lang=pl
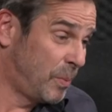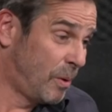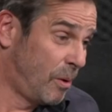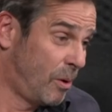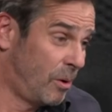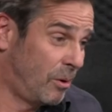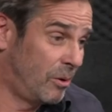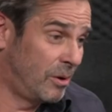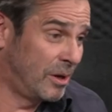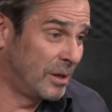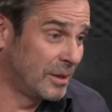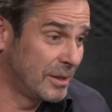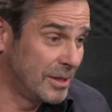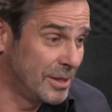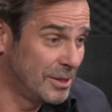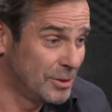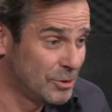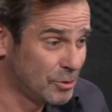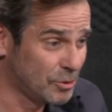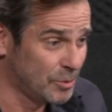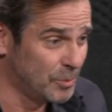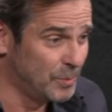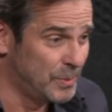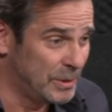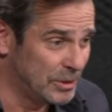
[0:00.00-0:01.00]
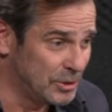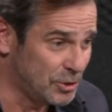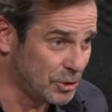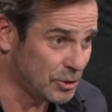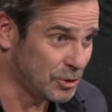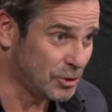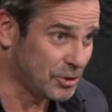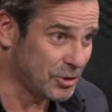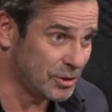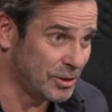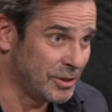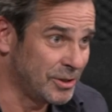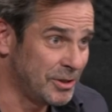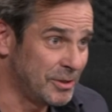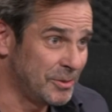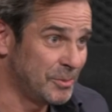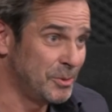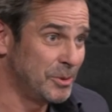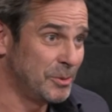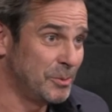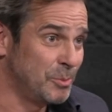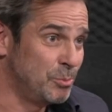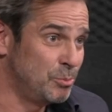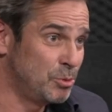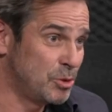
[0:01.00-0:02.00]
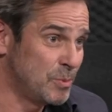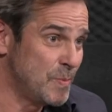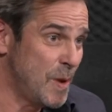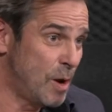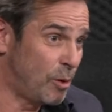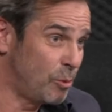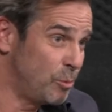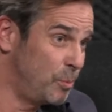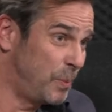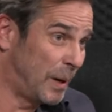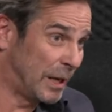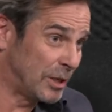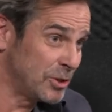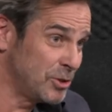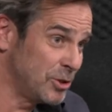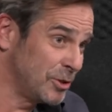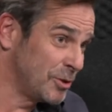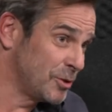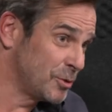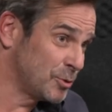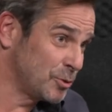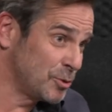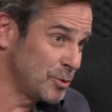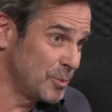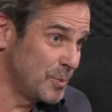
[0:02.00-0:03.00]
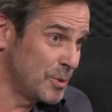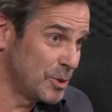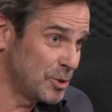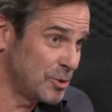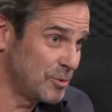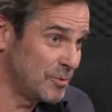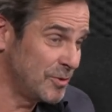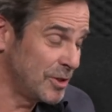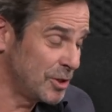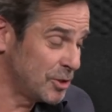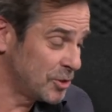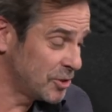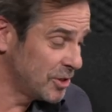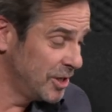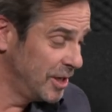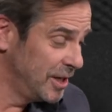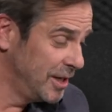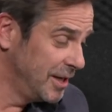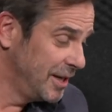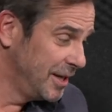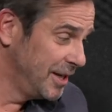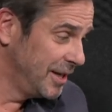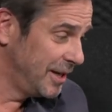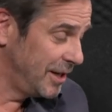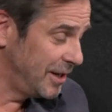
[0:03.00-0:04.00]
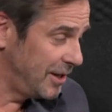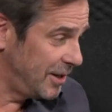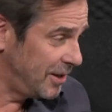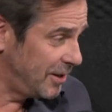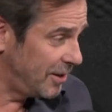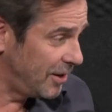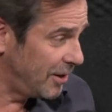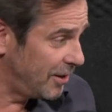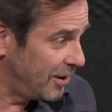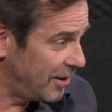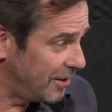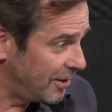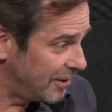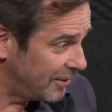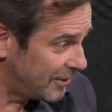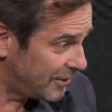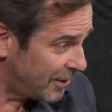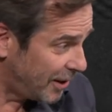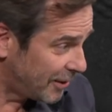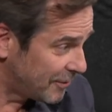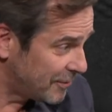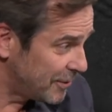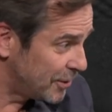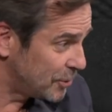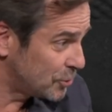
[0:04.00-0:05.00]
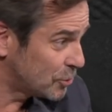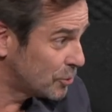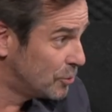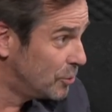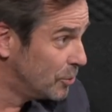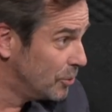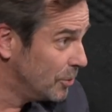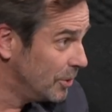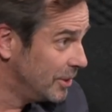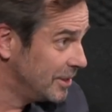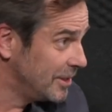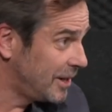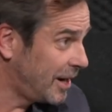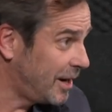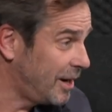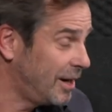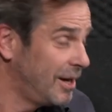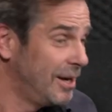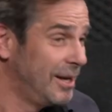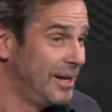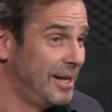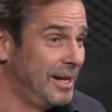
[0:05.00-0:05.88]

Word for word: po angielsku będziesz e, e, brzmiał bardziej, rozumiesz, wiesz, e, tak wiesz, cool, nie?